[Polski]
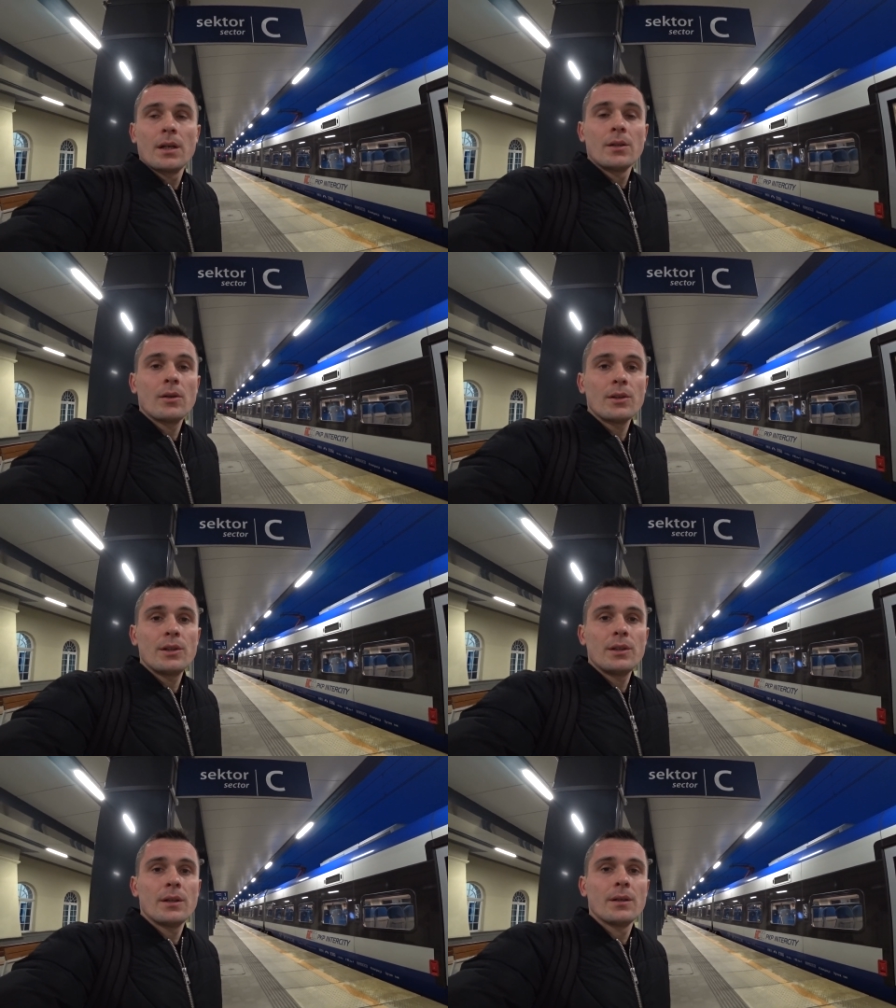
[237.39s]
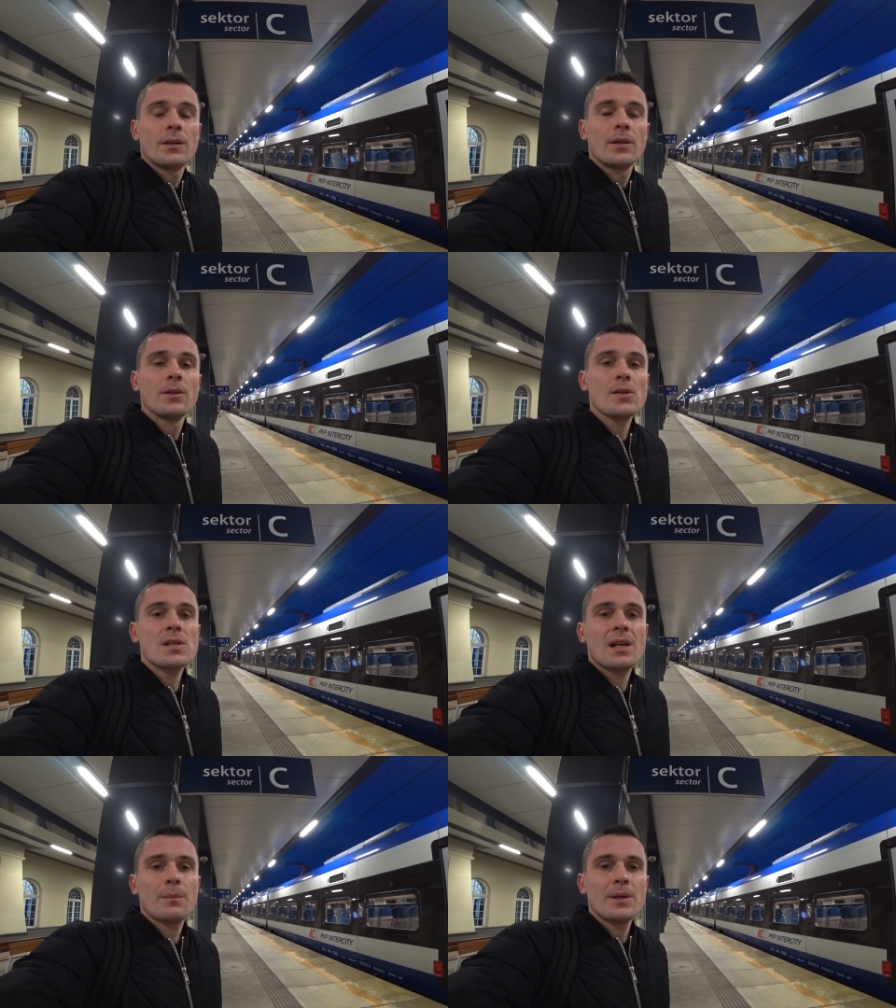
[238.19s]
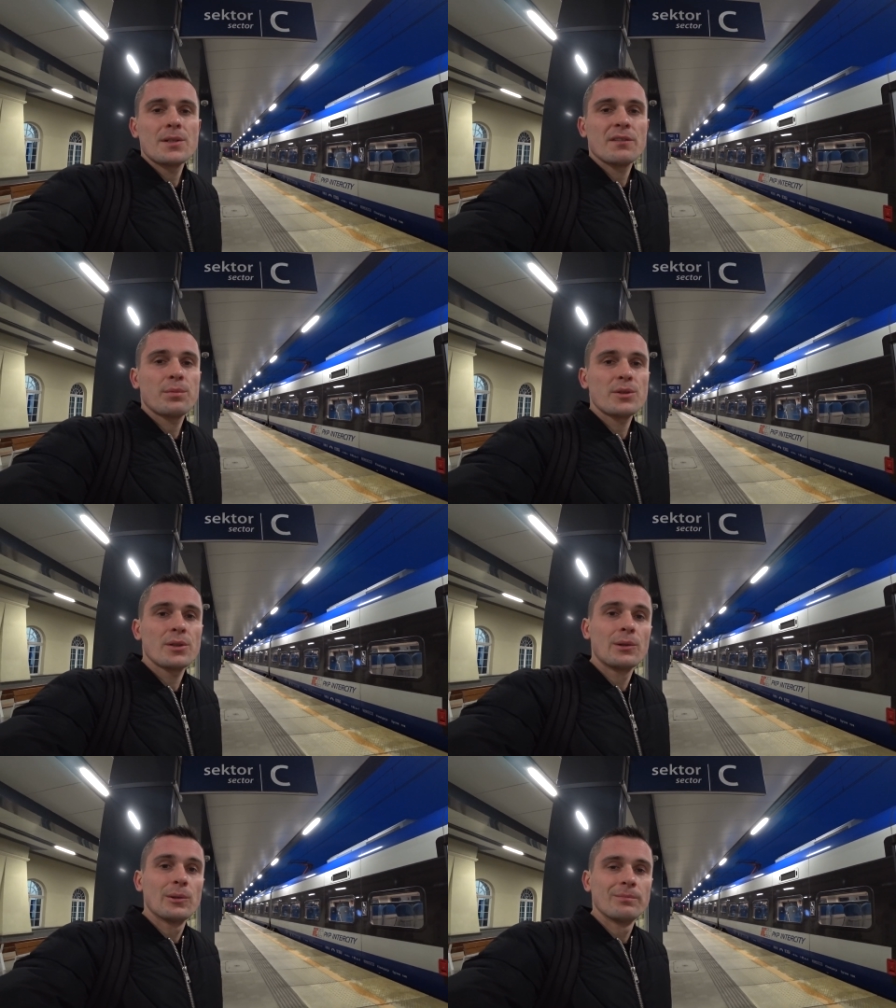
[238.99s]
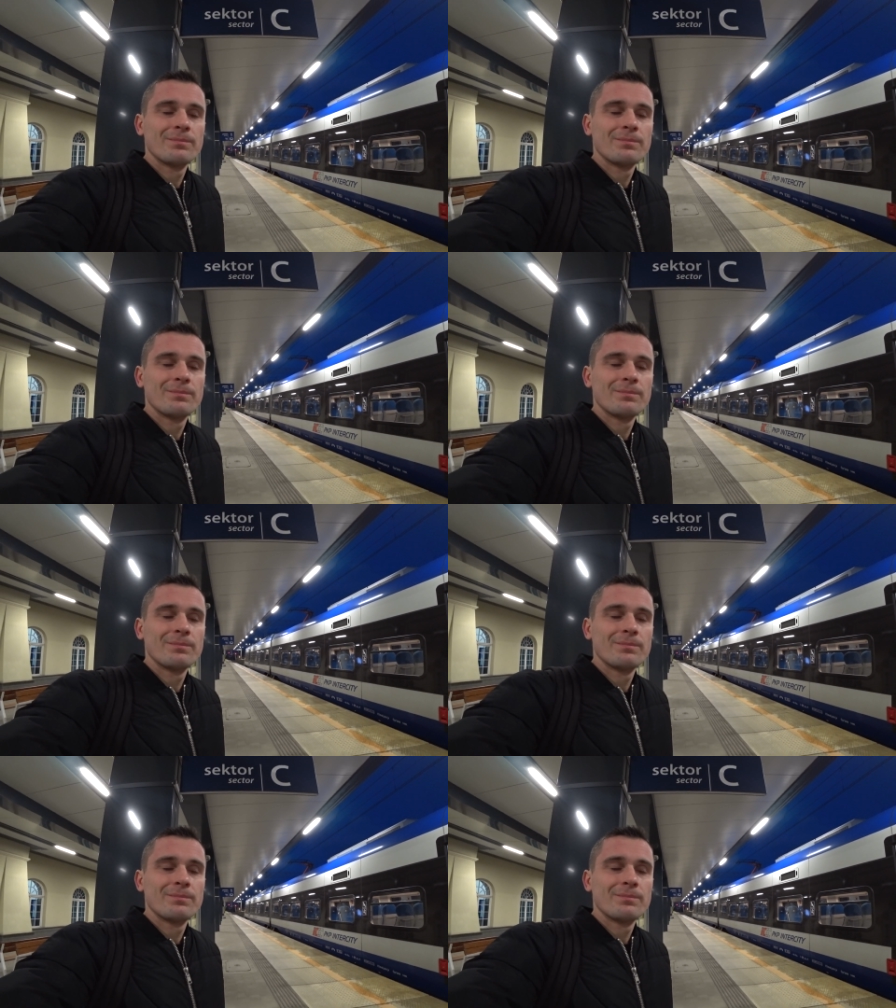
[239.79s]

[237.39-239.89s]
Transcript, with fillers: No i nocka będzie w pociągu.